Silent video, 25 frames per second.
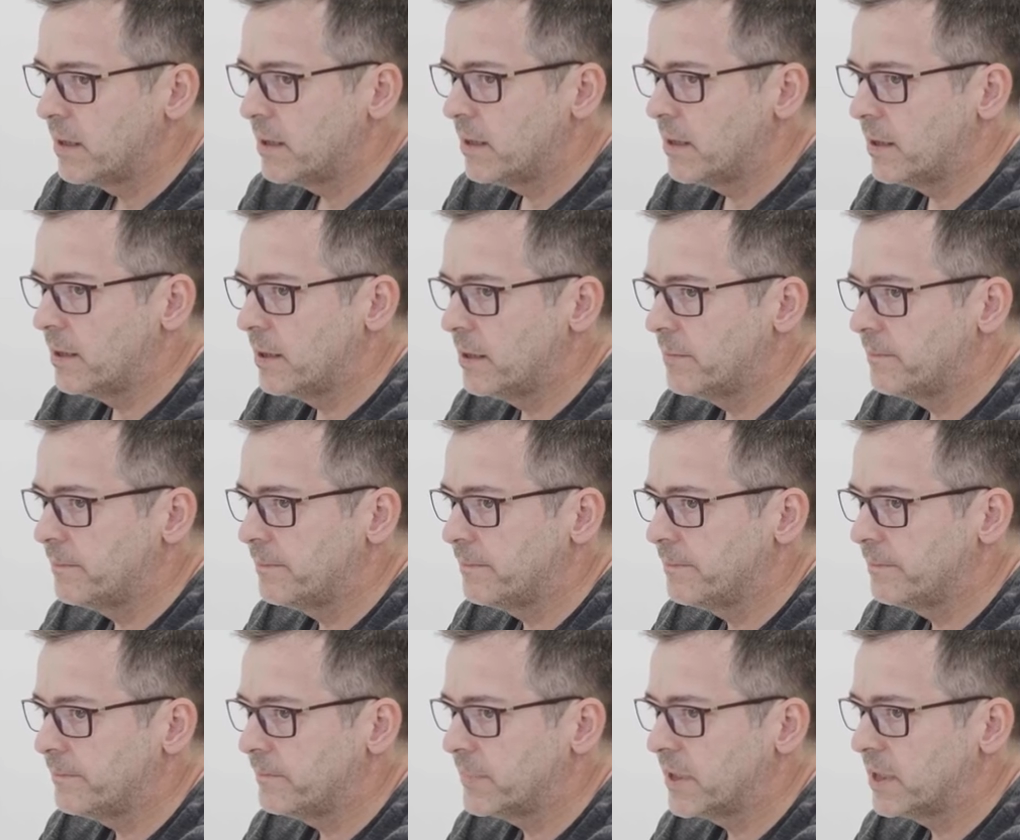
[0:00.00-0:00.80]

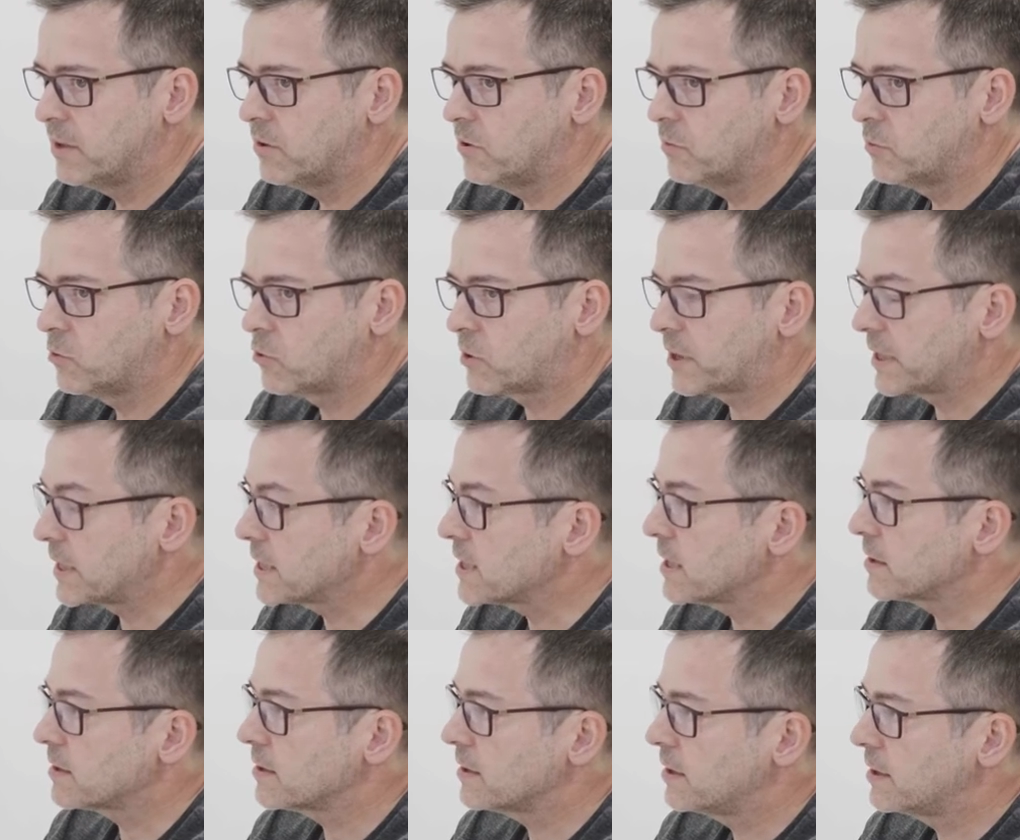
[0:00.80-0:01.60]
em, y hubo
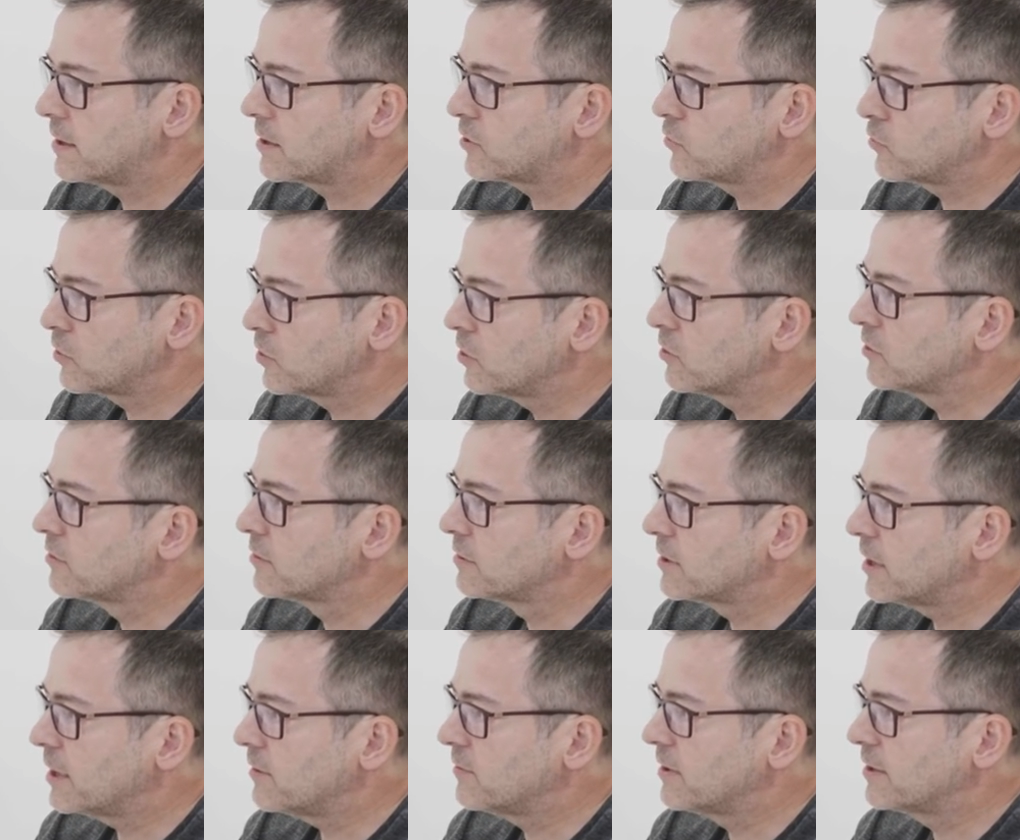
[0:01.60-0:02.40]
risas en la
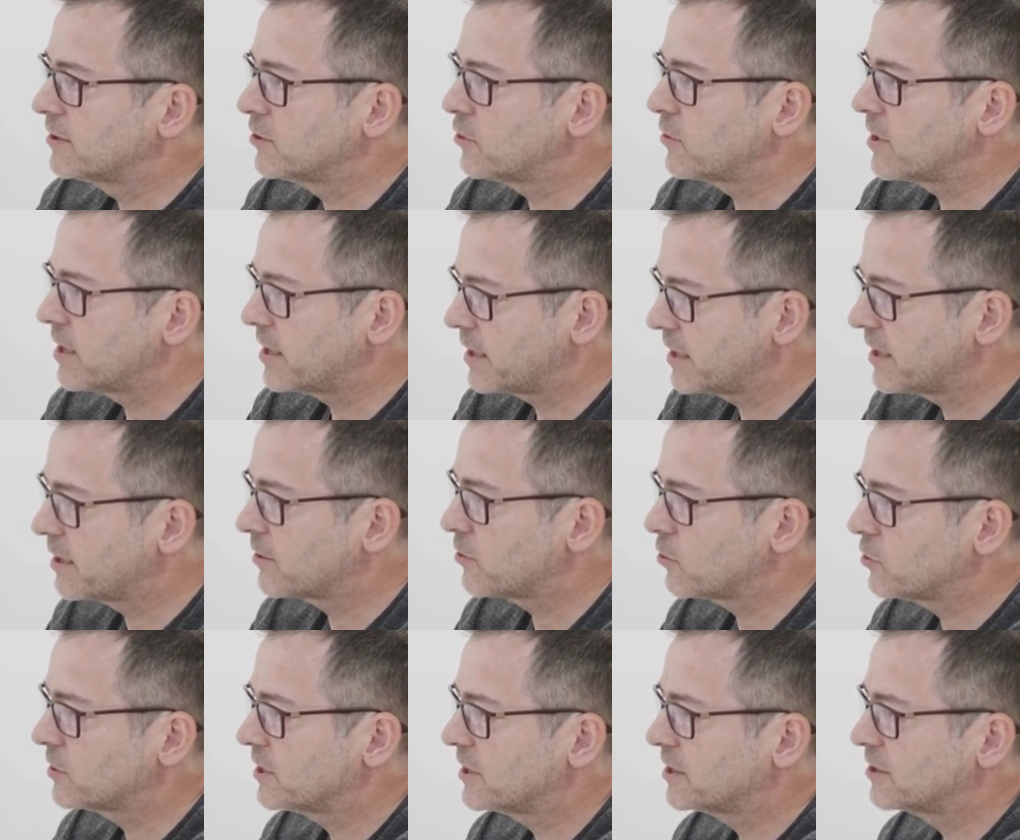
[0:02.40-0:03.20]
reunión hablando de
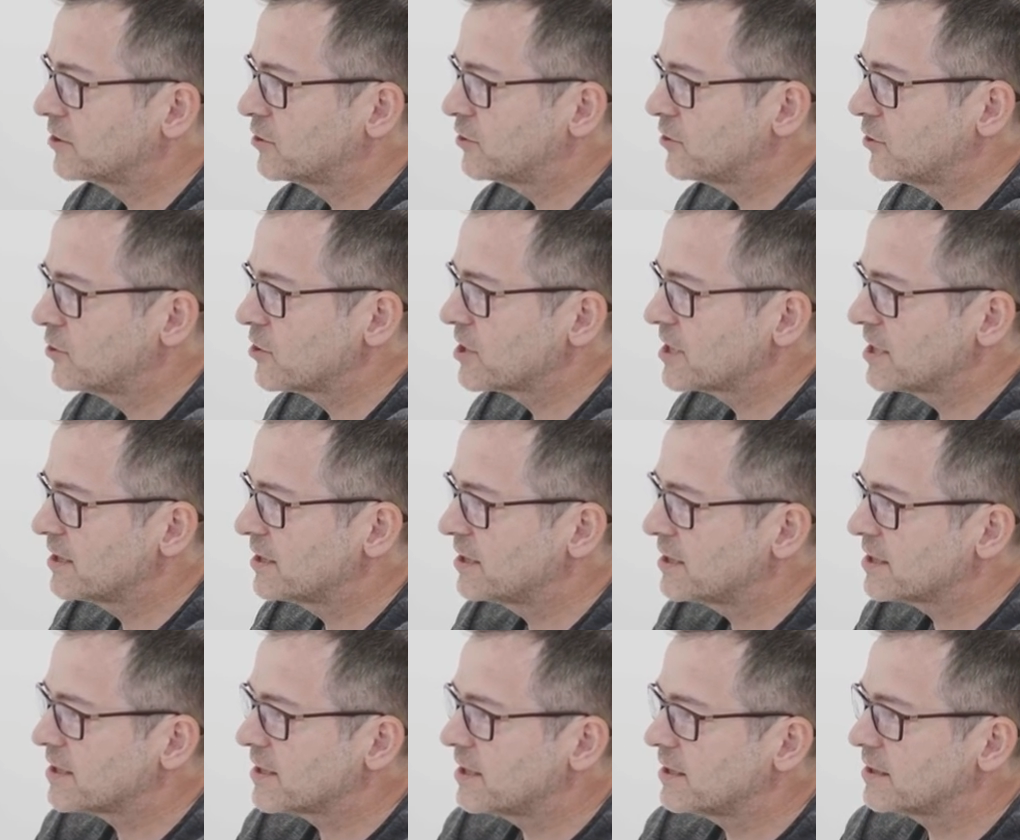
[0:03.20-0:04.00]
anécdotas con los
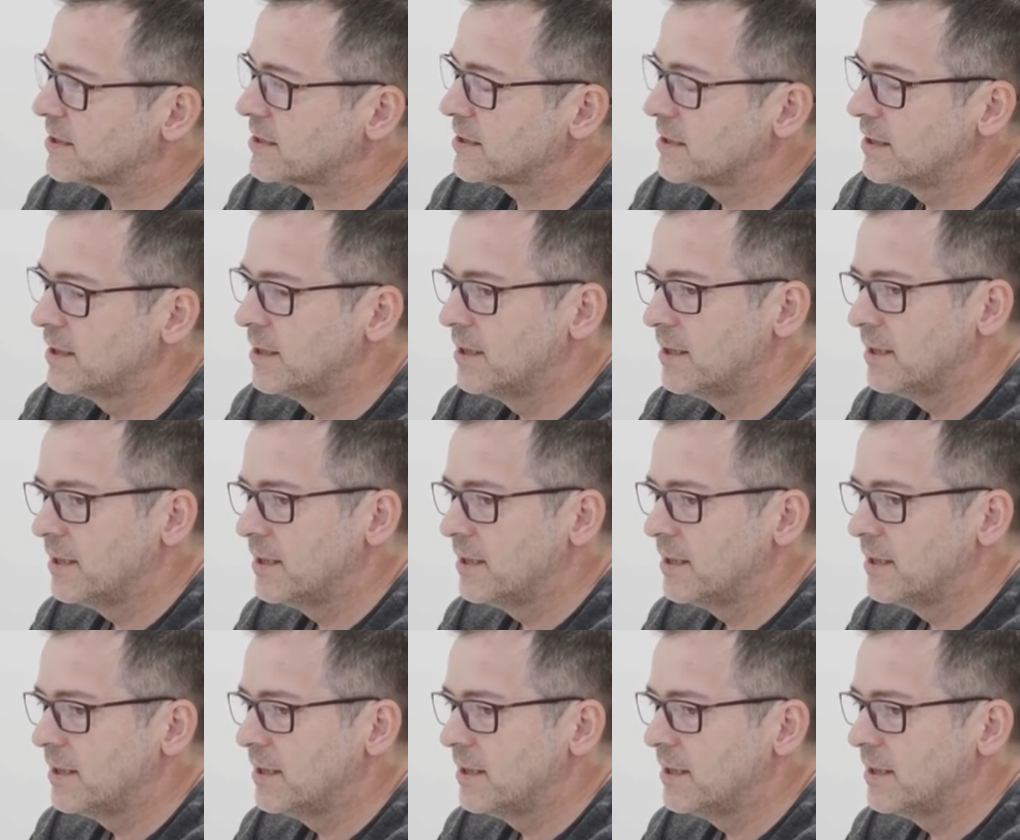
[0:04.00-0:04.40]
dentistas